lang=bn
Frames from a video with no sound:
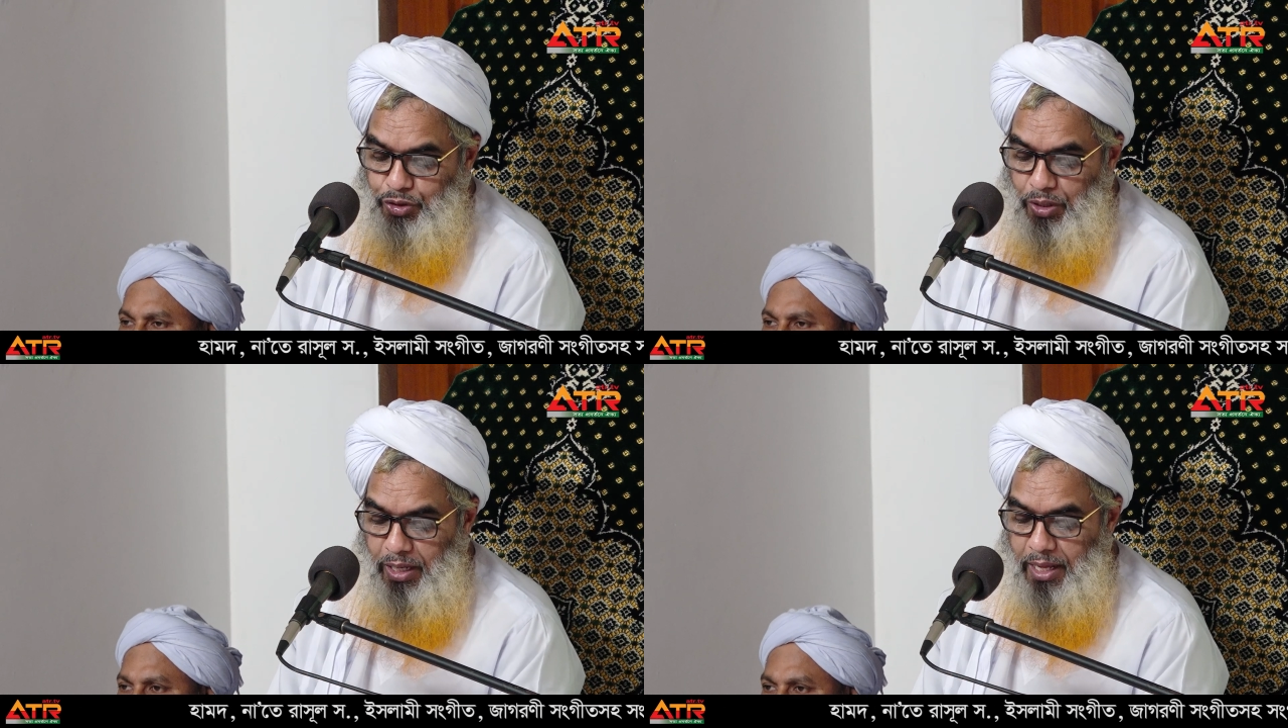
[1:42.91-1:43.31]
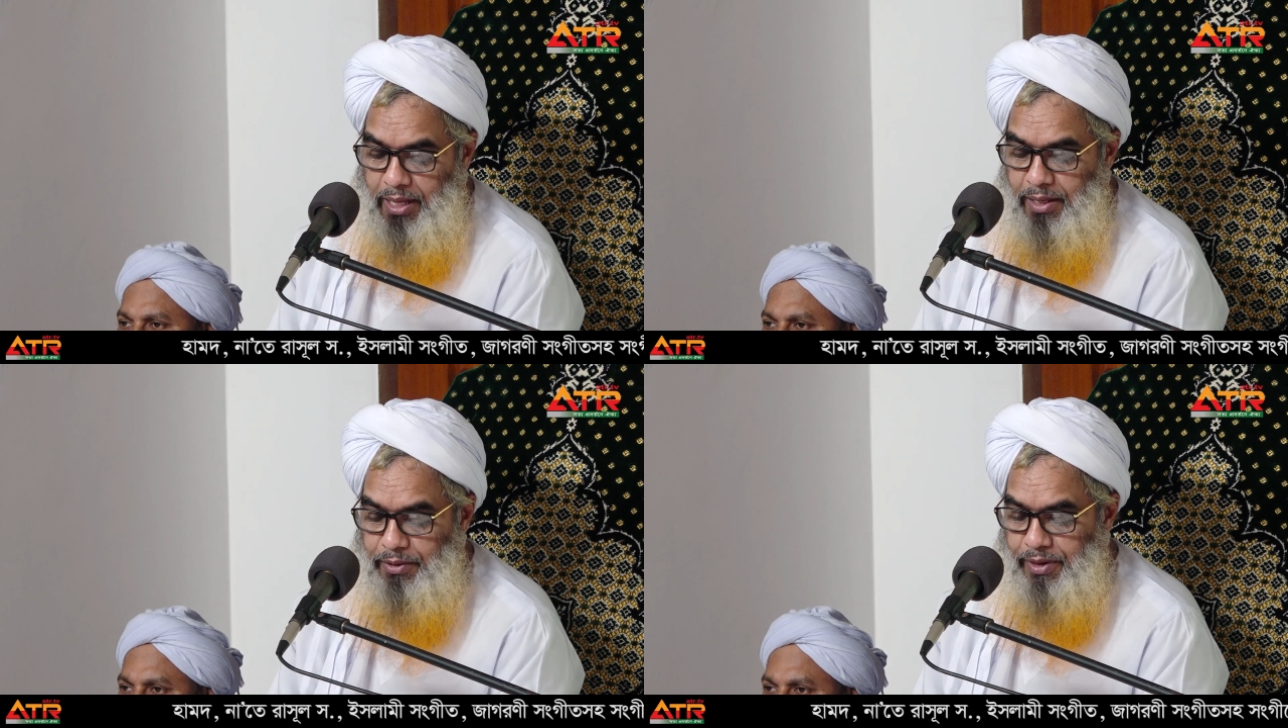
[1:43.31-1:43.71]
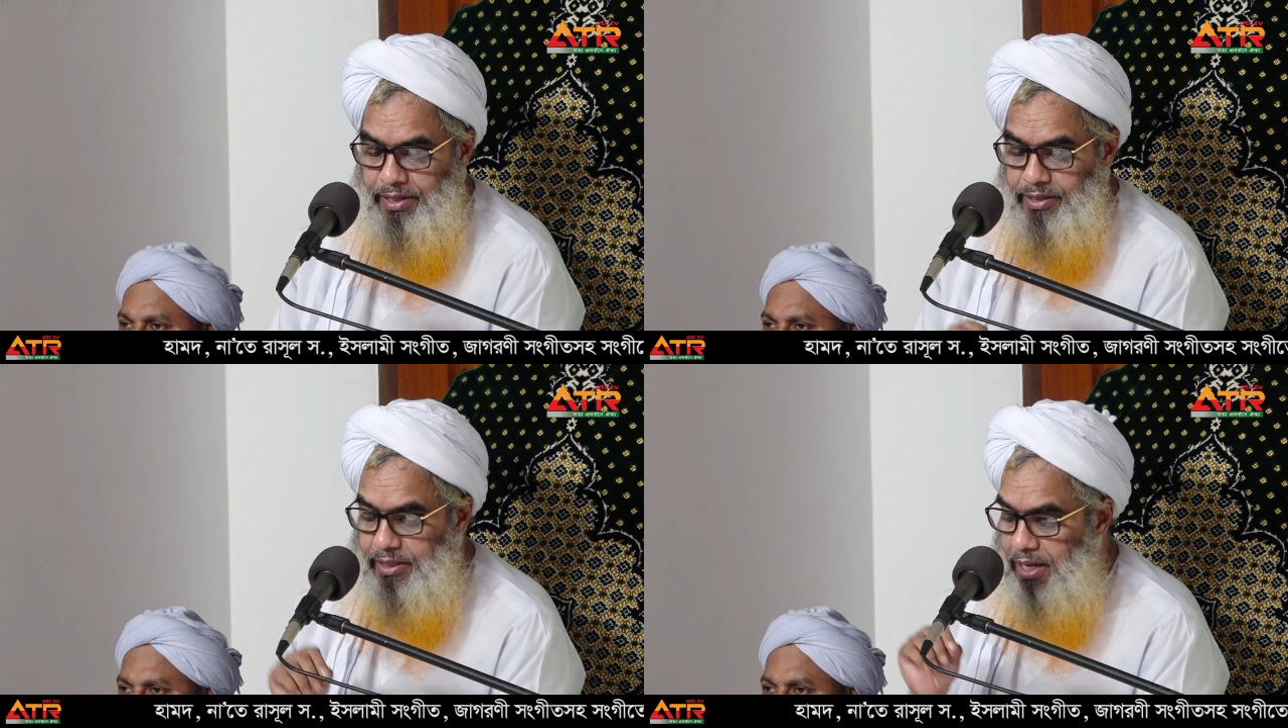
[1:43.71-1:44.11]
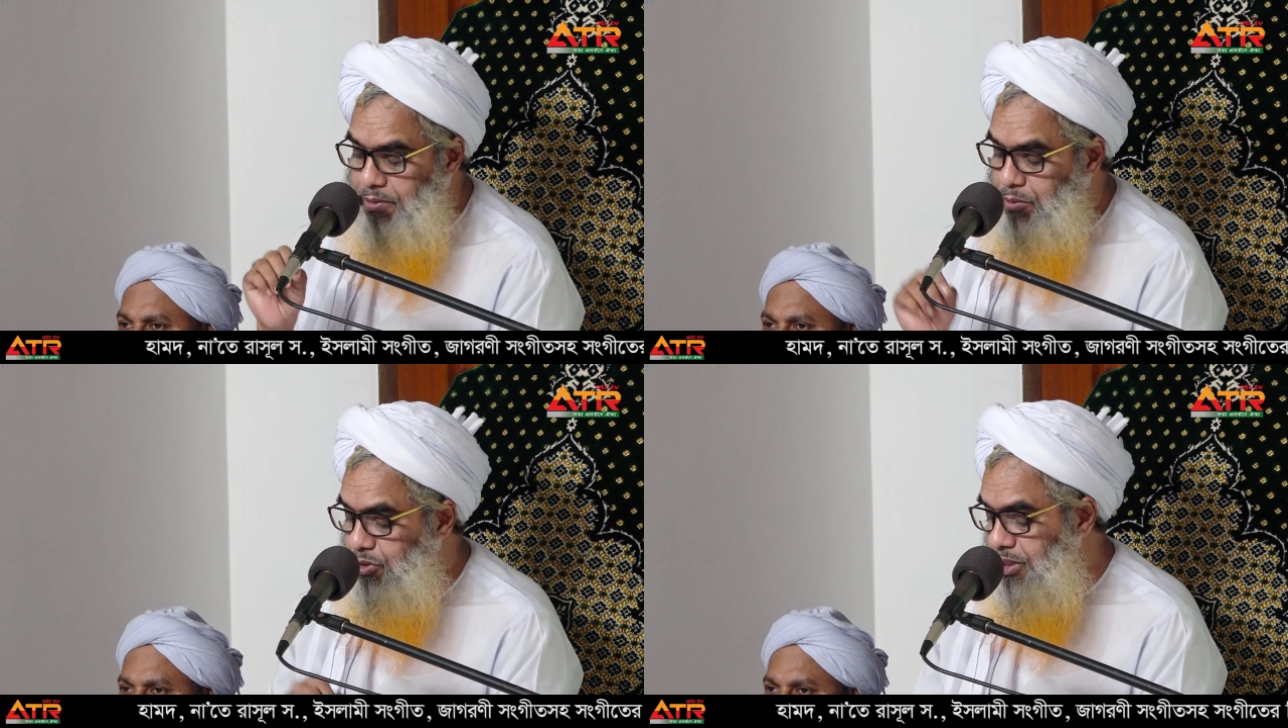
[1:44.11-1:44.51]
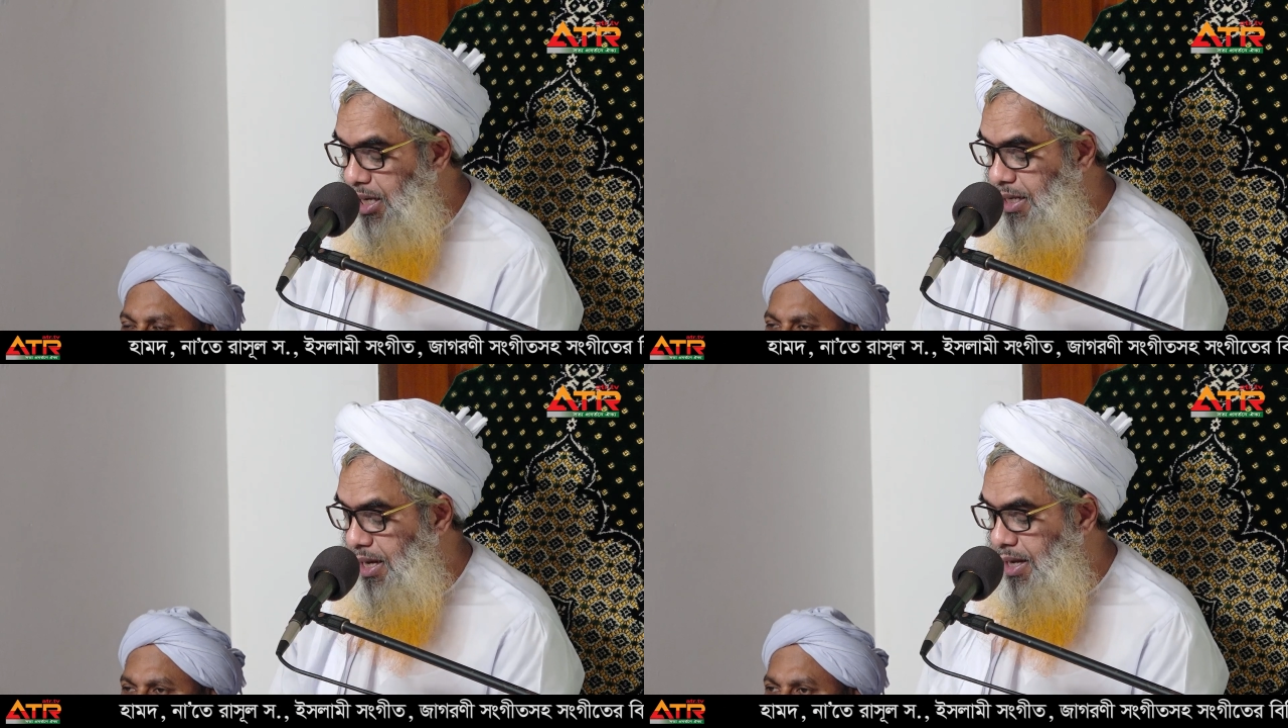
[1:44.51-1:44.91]
সালাহ ওয়া ইতাউজ
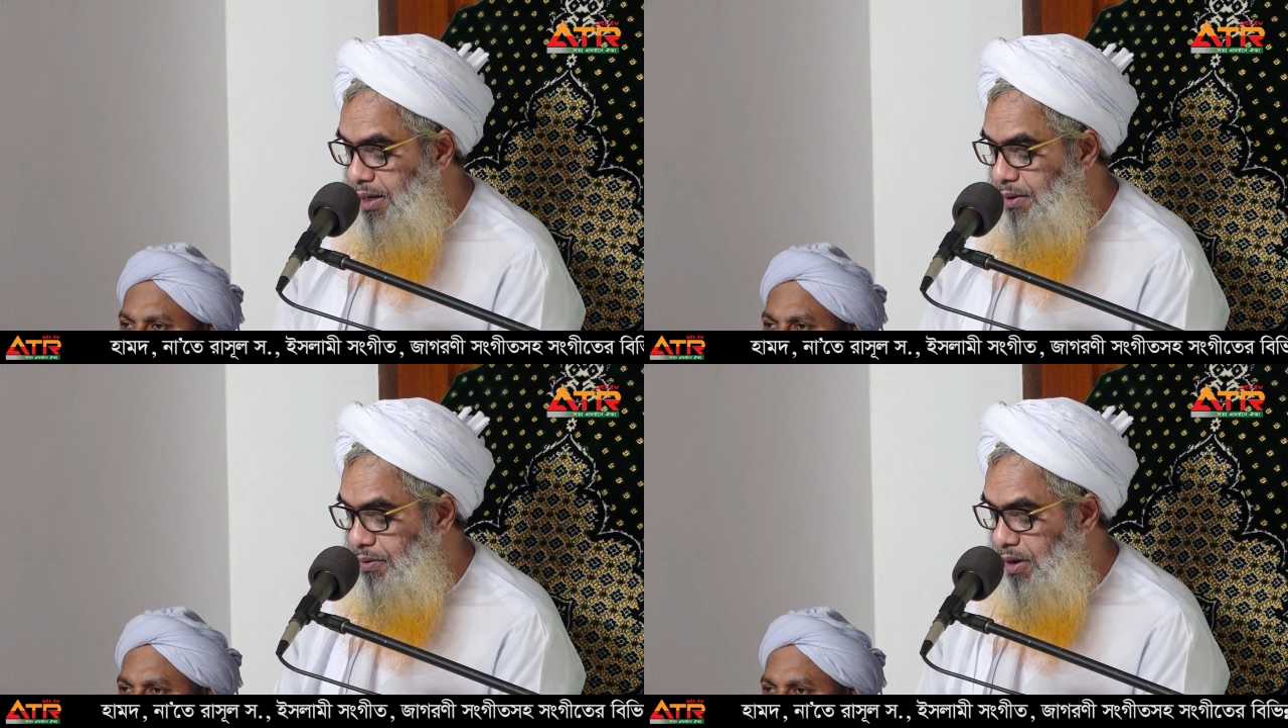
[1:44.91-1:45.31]
যাকাহ